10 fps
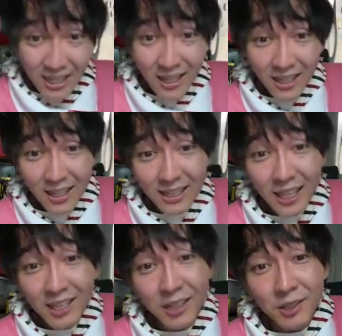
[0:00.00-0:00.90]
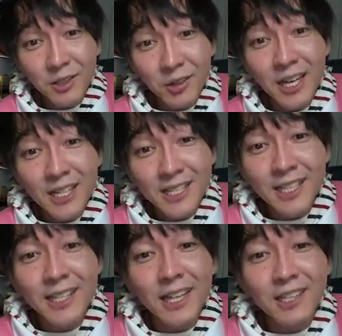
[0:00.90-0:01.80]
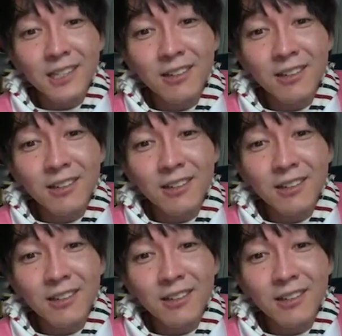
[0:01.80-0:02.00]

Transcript: うん、いや、けど、これは常田くん